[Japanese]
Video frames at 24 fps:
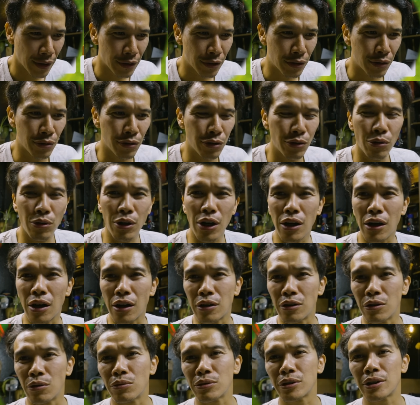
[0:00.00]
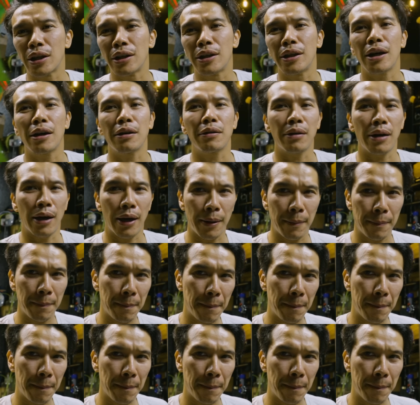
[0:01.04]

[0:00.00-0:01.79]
通常価格よんせんにひゃくえん。